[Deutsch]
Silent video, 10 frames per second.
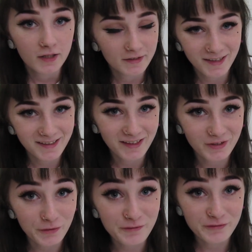naja,
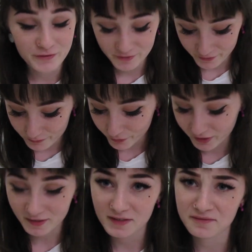ich hoffe, ähm,
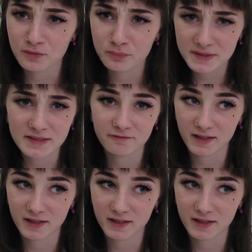euch hat das Video ein bisschen